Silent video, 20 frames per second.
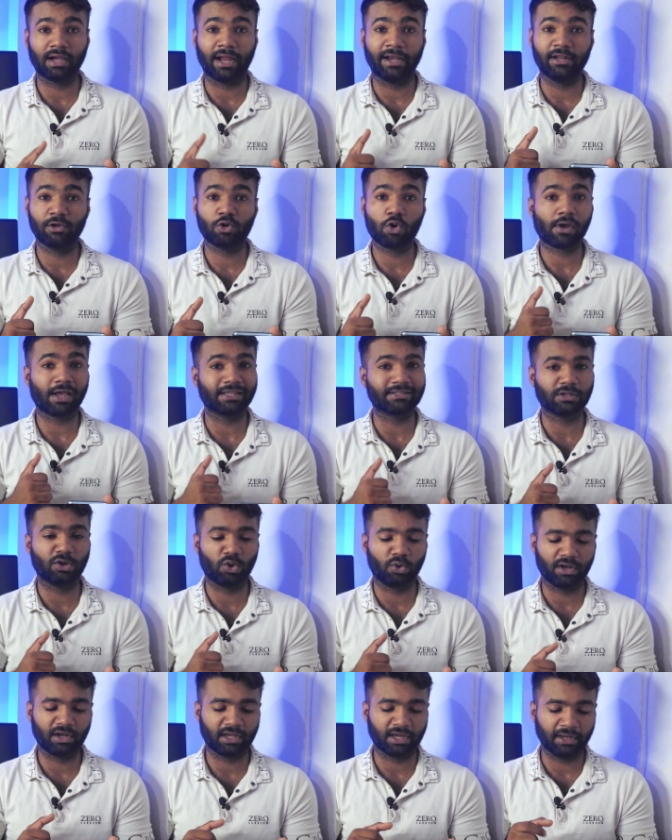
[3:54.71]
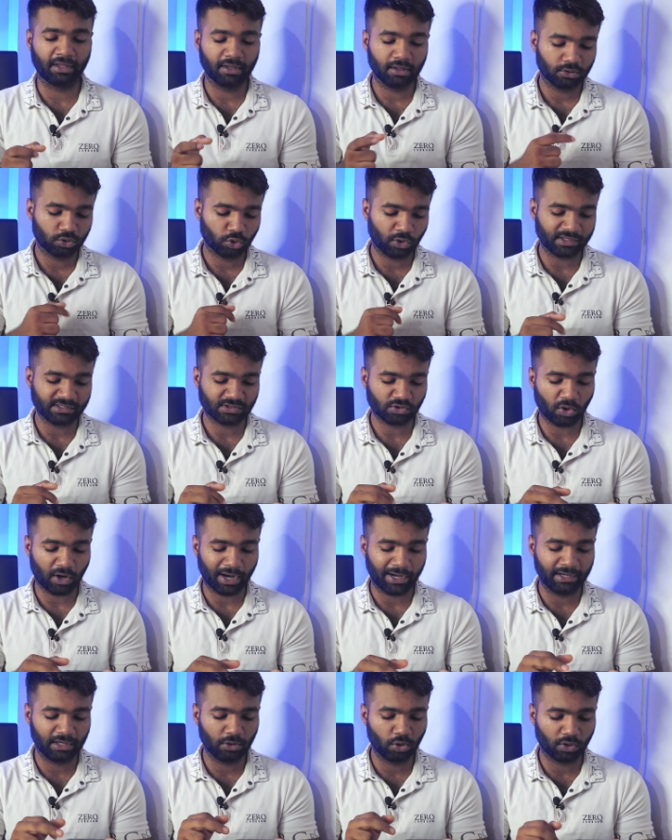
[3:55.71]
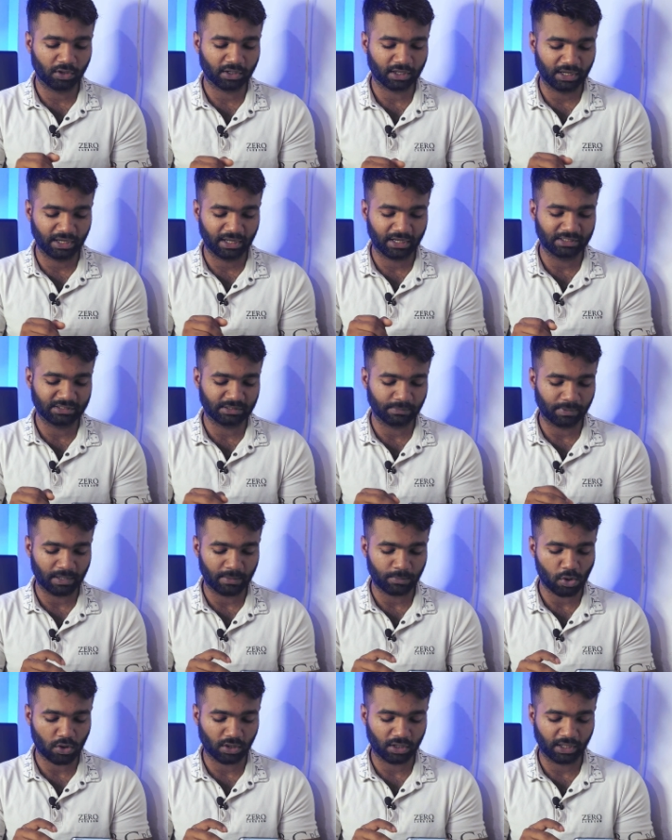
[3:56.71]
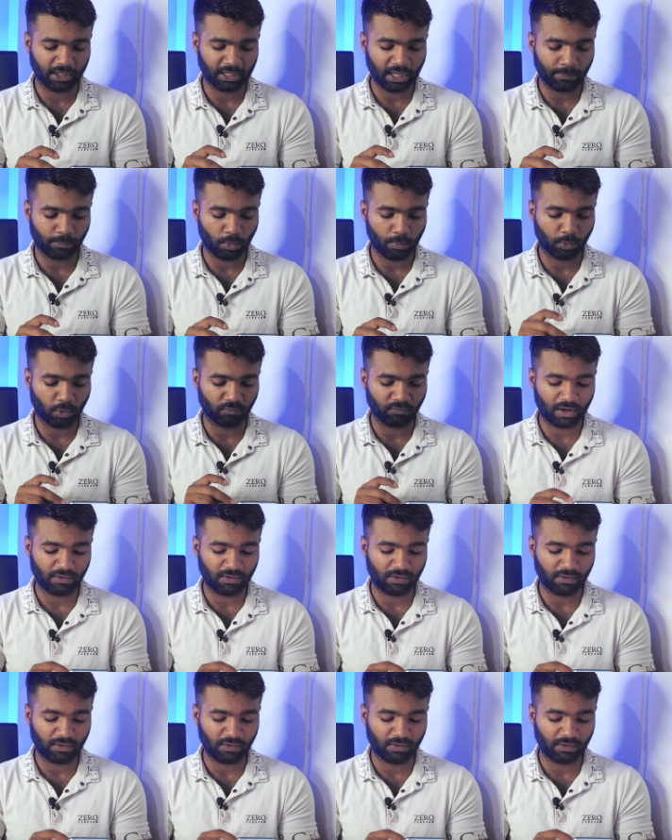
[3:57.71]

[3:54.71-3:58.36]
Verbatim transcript: आईडी को कैसे लॉगिन करें तो इसको आईडी लॉगिन करने के लिए सिंपल आपको करना है कि आपको